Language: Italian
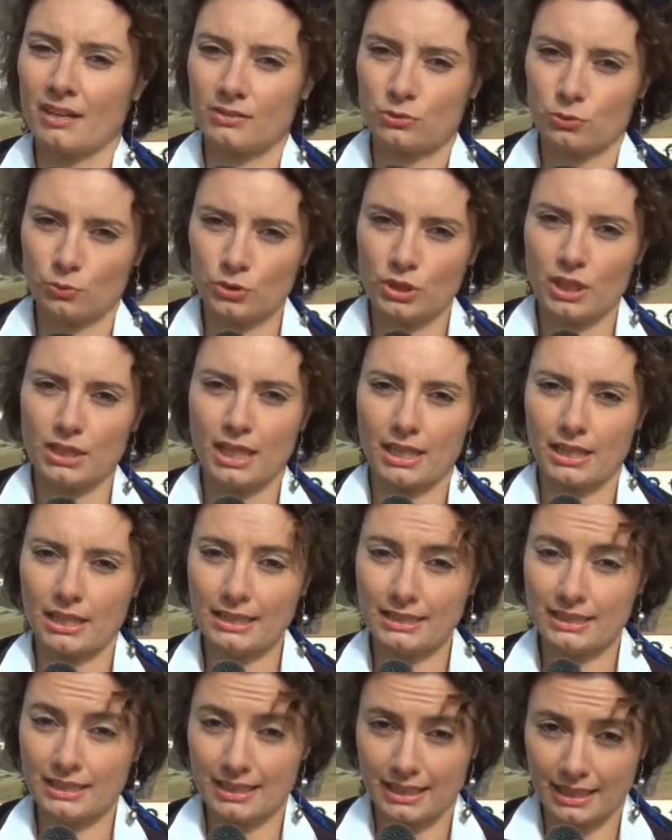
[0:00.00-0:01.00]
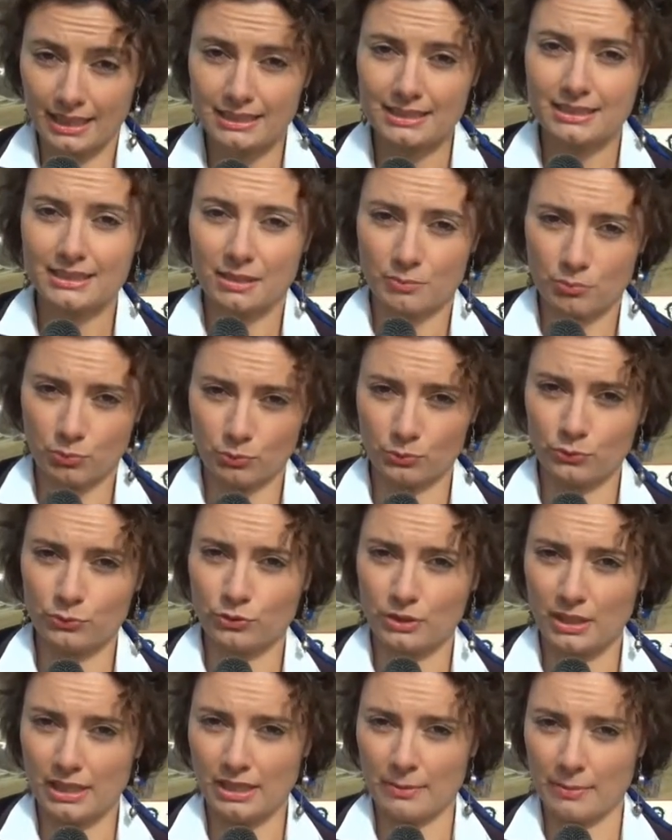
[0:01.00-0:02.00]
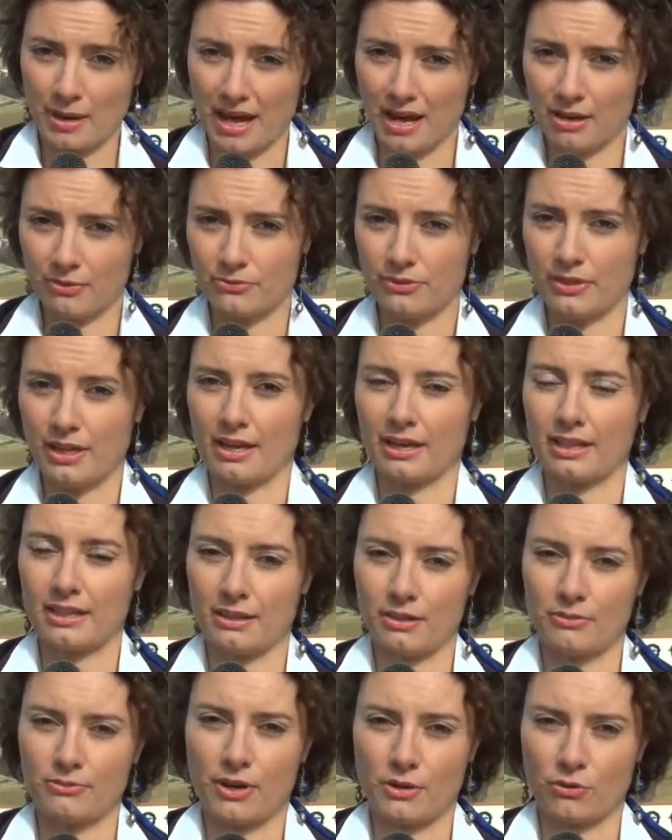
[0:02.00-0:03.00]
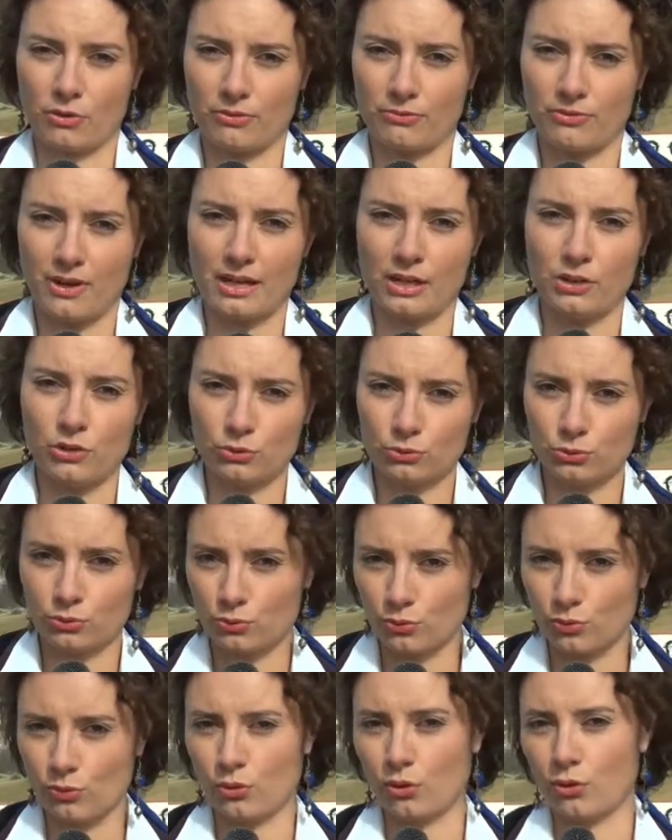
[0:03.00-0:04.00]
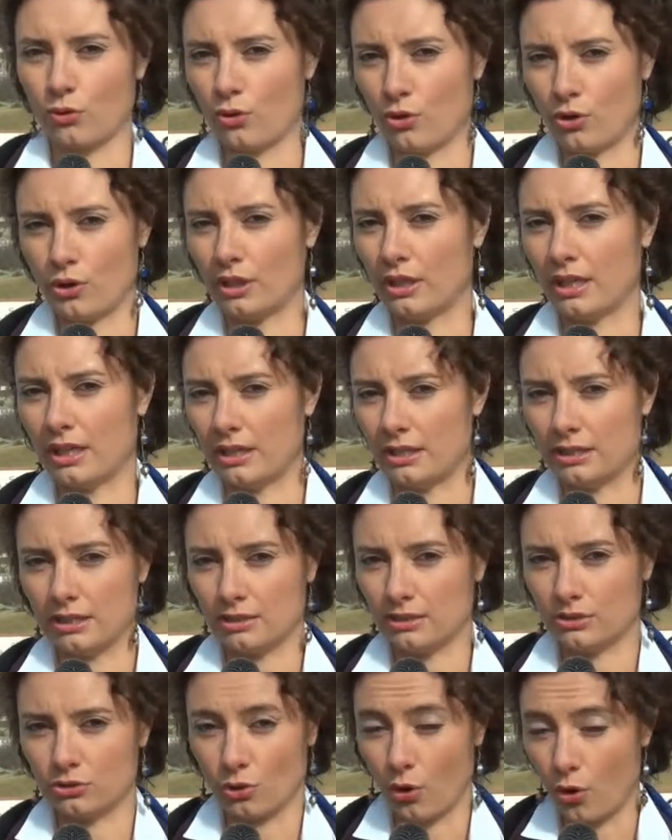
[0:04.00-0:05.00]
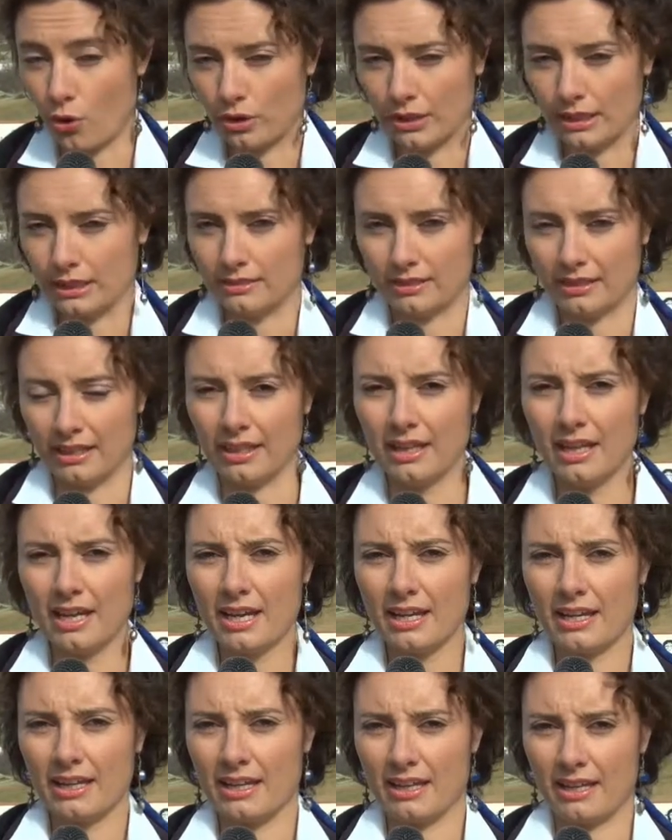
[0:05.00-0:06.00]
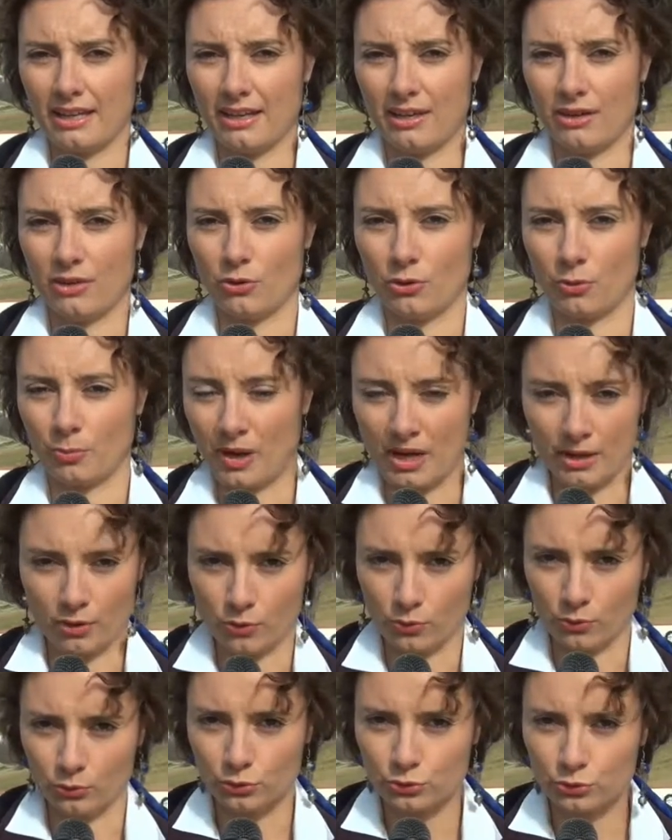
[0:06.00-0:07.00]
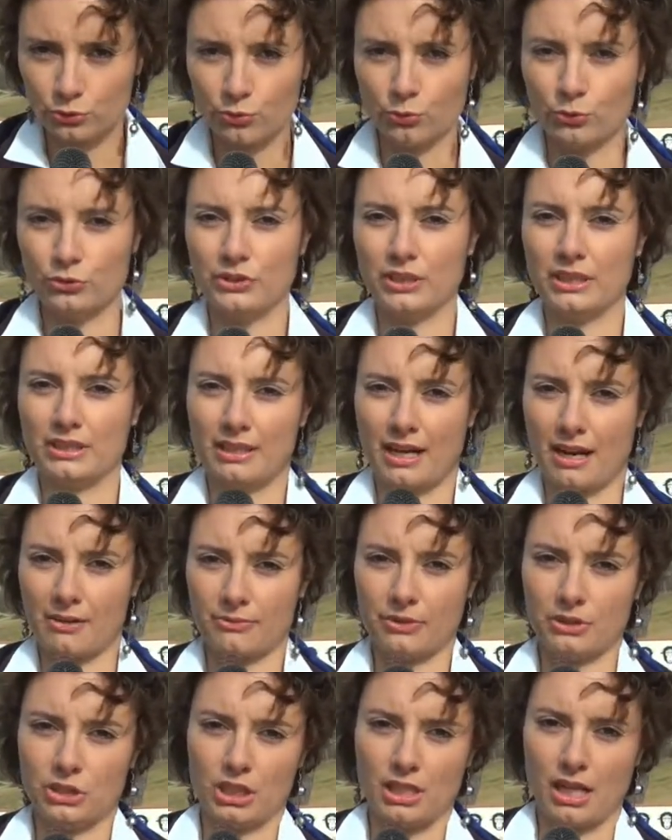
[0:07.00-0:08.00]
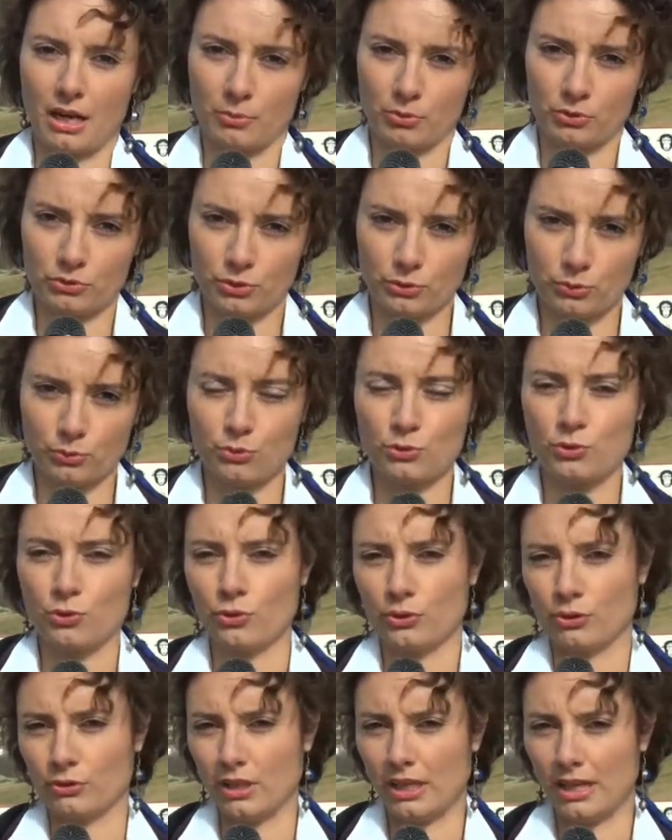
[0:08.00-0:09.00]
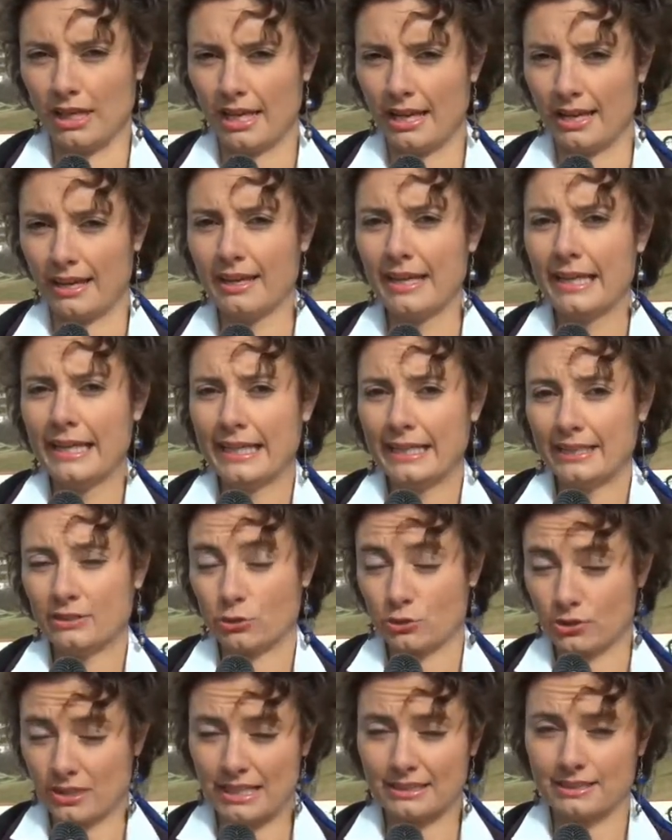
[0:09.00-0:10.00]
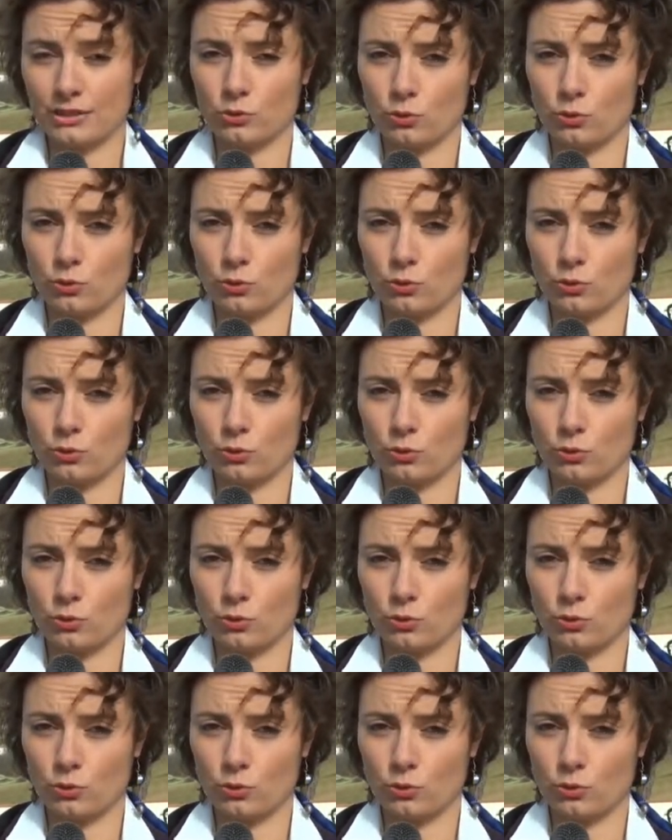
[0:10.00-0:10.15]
suscita l'interesse appunto delle mafie che fanno affari non solo con i soliti e ormai conosciuti traffici della prostituzione o delle sostanze